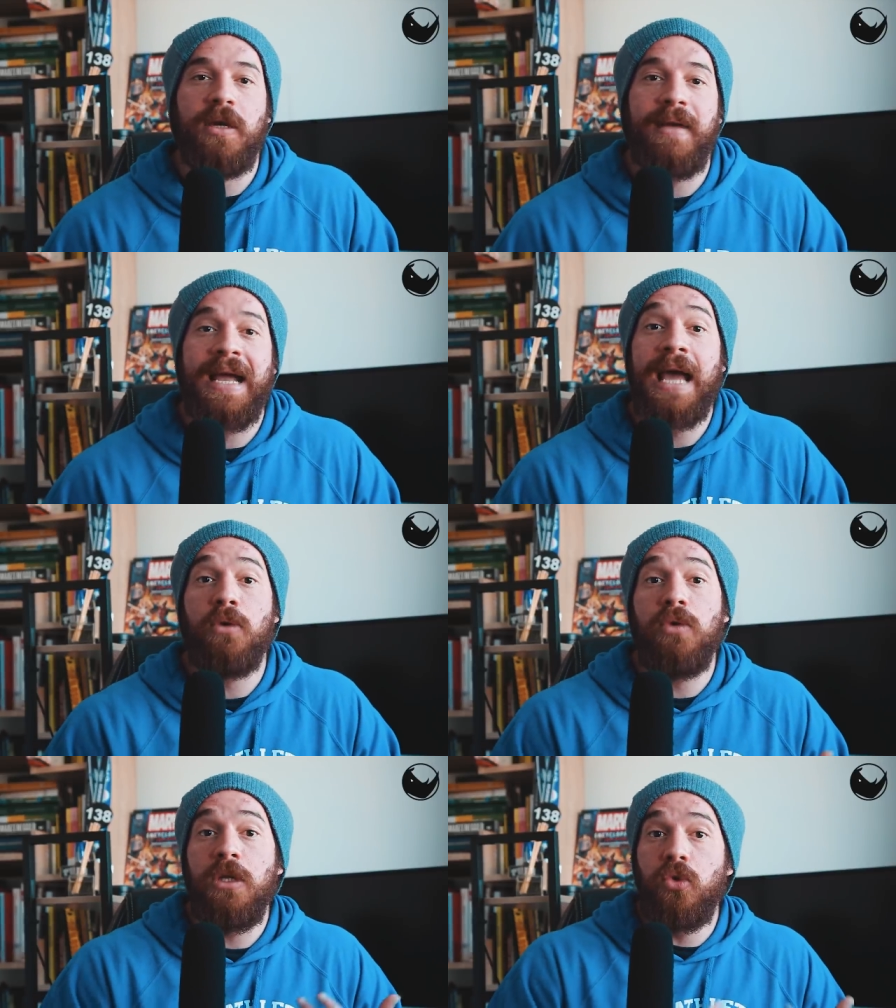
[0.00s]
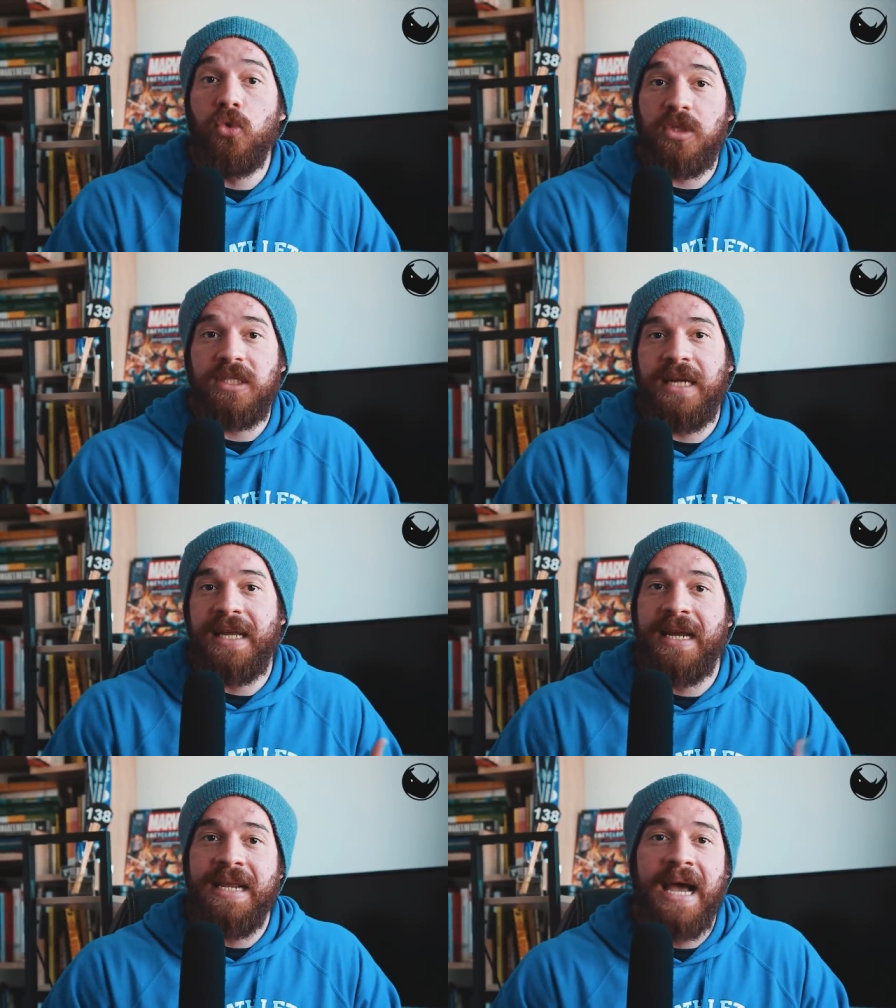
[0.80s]
che magari un'industria
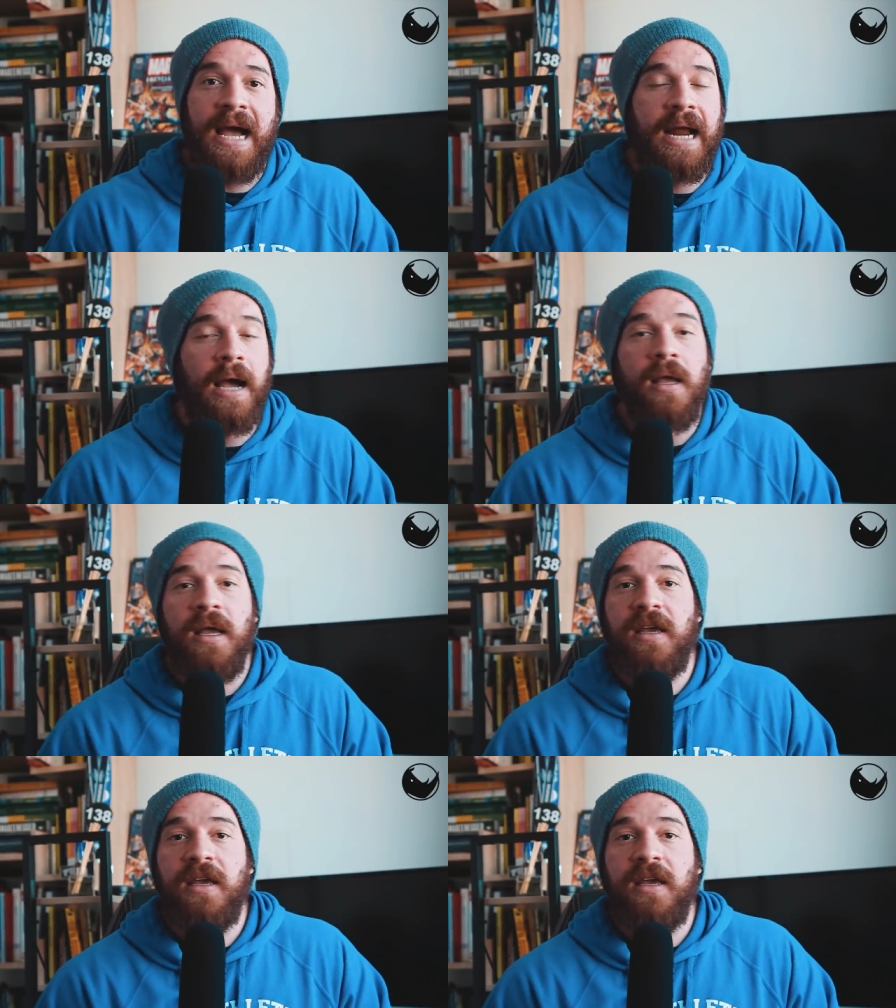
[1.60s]
italiana